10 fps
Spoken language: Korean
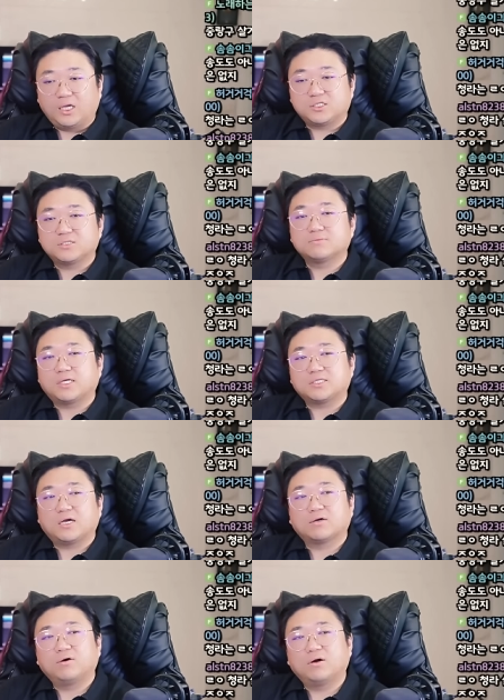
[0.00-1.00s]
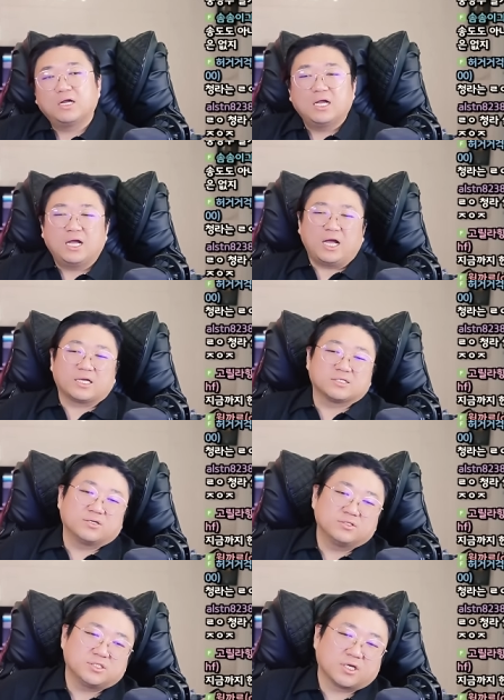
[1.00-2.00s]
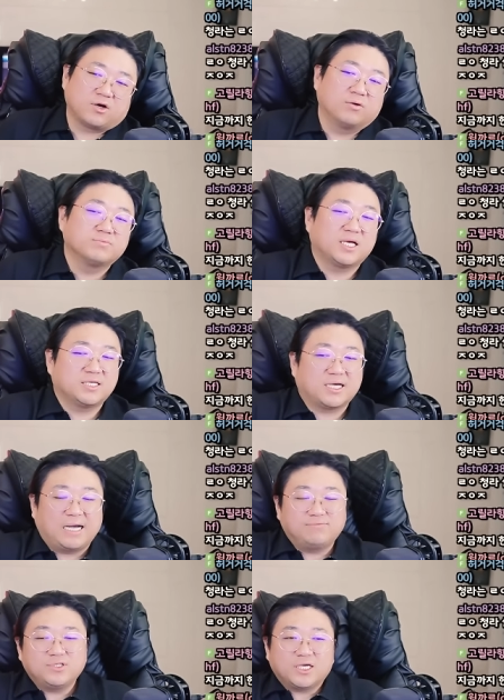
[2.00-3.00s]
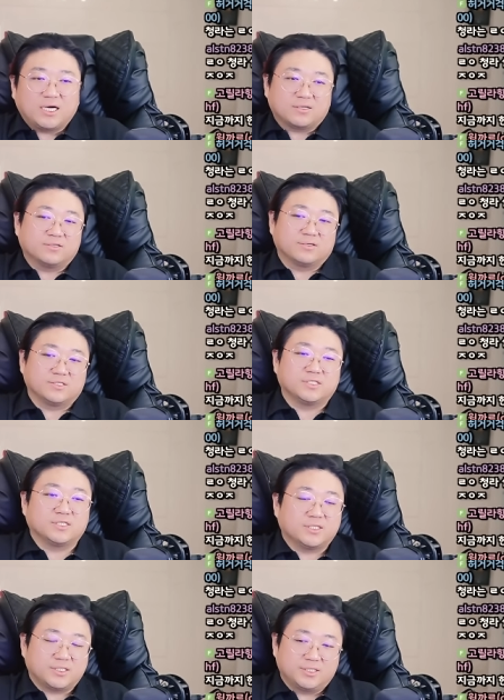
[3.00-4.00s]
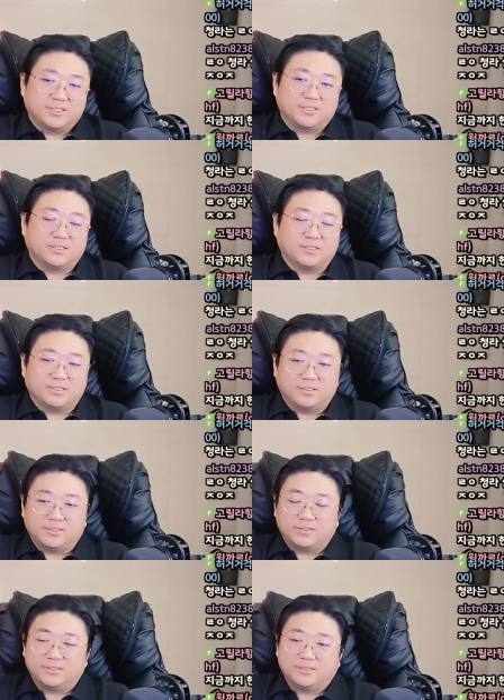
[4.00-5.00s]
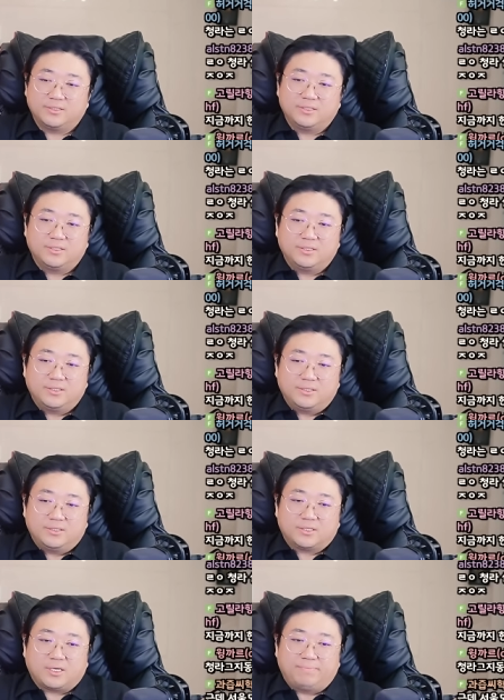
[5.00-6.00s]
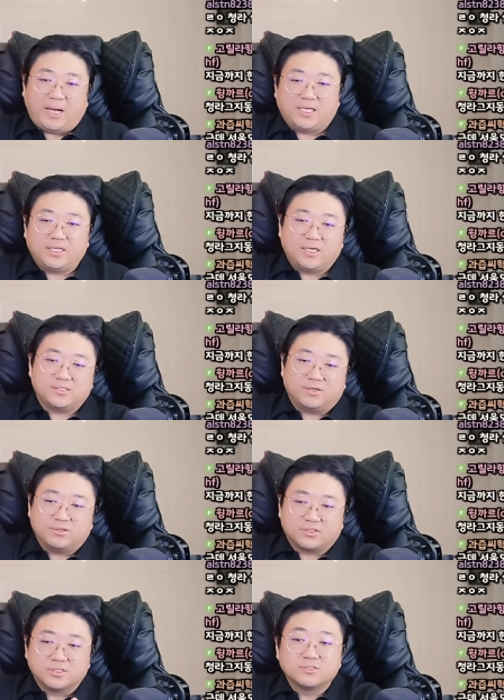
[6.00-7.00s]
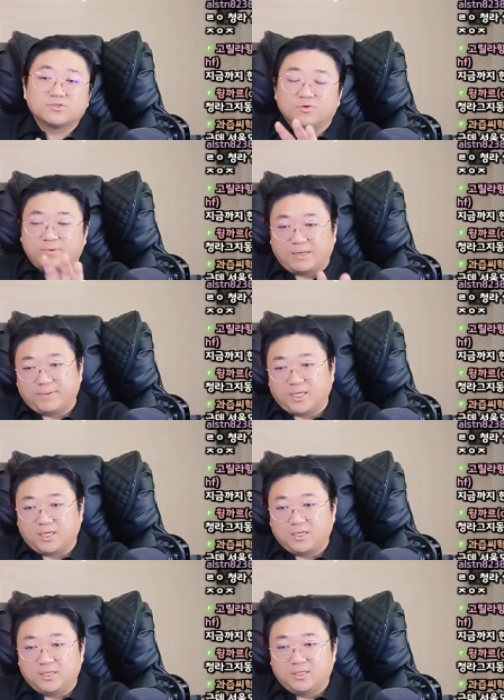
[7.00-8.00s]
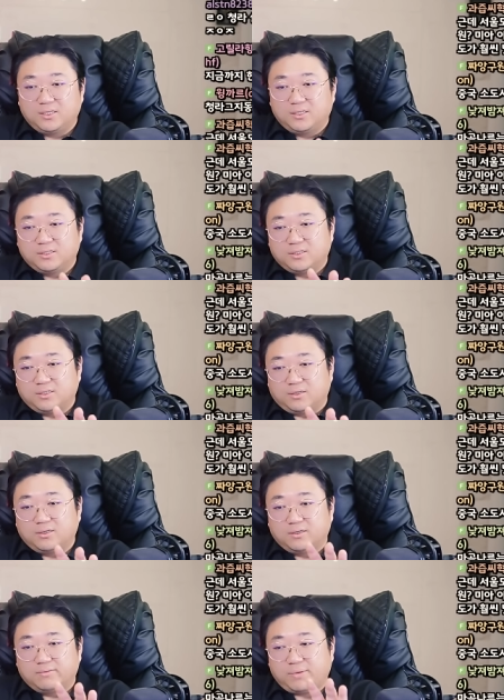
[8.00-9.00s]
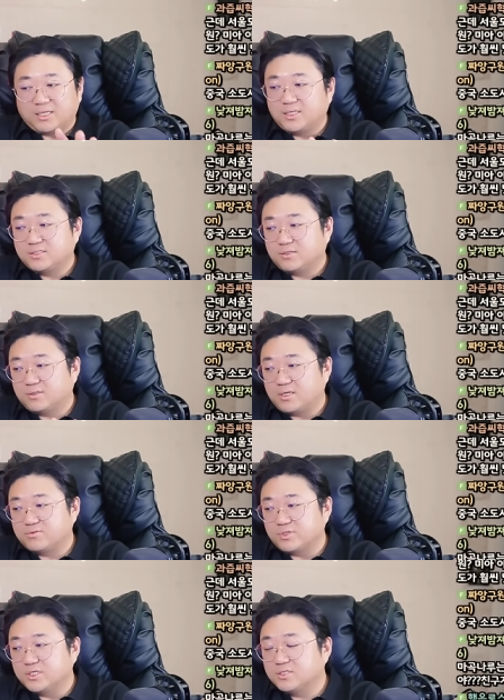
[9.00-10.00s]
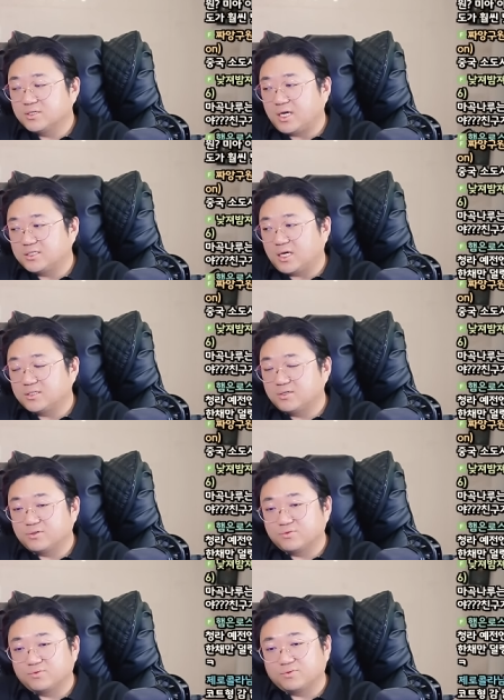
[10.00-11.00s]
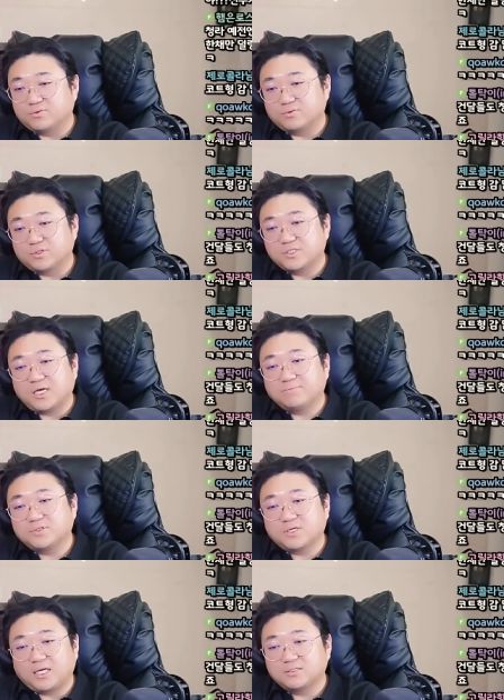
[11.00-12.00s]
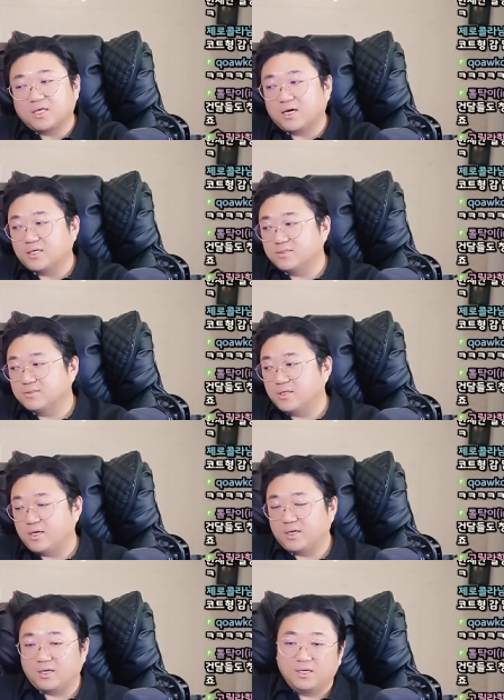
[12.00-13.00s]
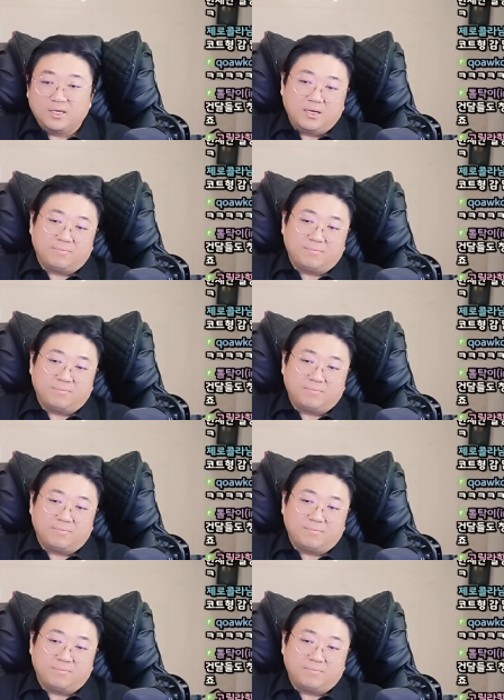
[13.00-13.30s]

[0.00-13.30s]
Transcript: 아 지금까지 한 거? 아 그건 이제 검단이 까부니까 그런 거지. 어. 그러니까 반에서 등수로 봐봐. 어? 반에서 그래도 1등까지 아니어도 2, 3등 하는 애가 있는데